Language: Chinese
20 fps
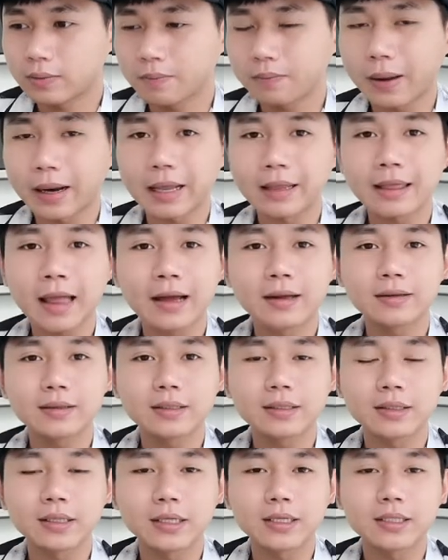把它单
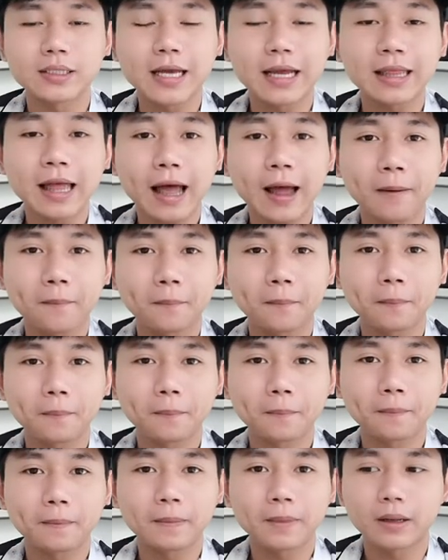子呢加大，
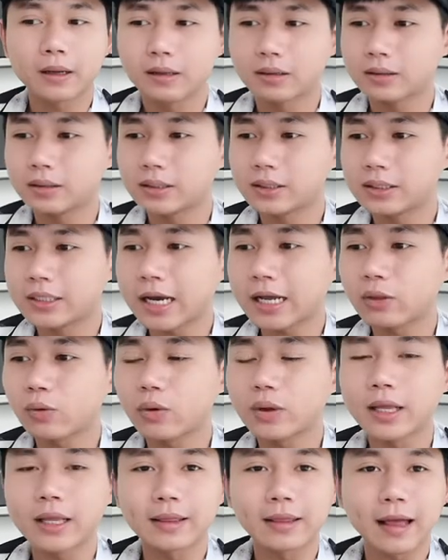加
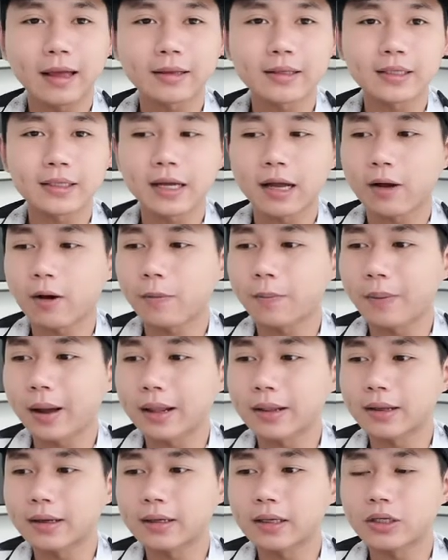多点单子，然后把
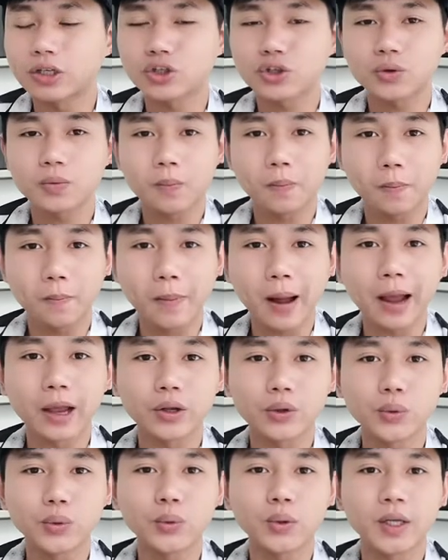那个买
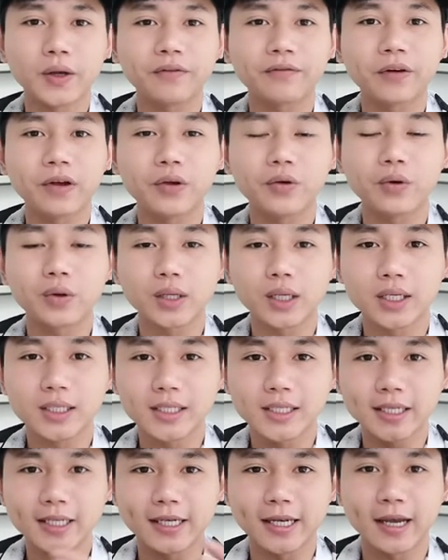入的费用呢
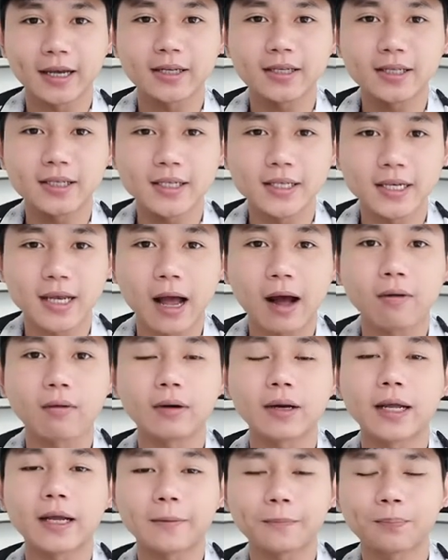减小
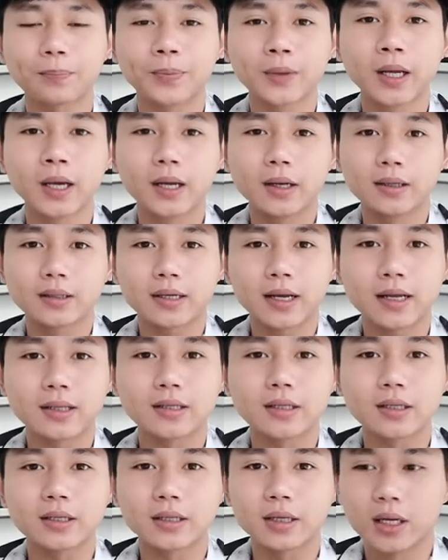的，这样
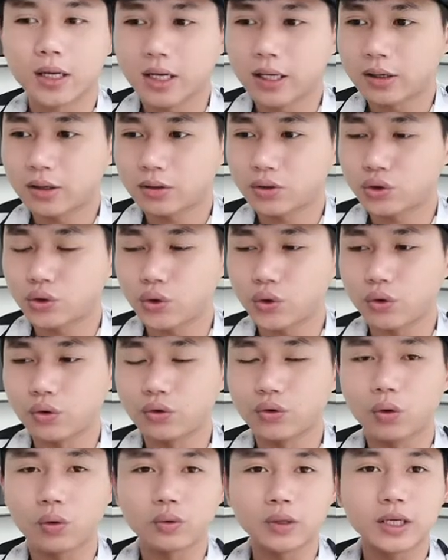子
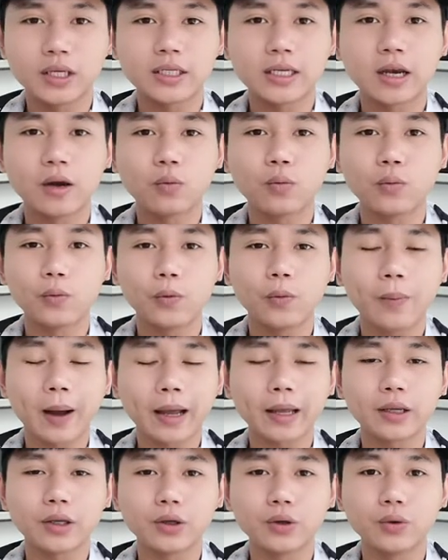去用一千五
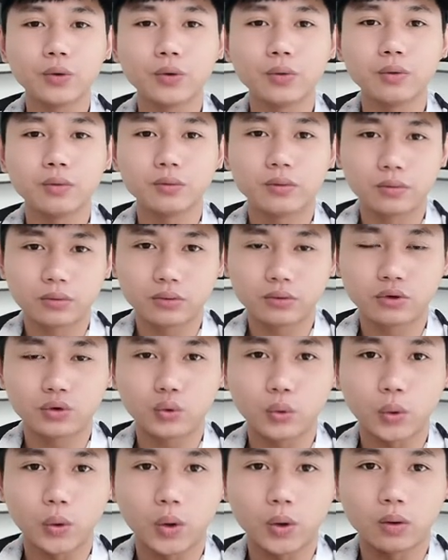百 U
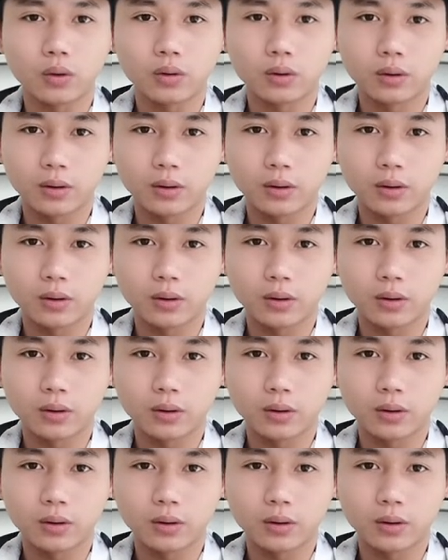做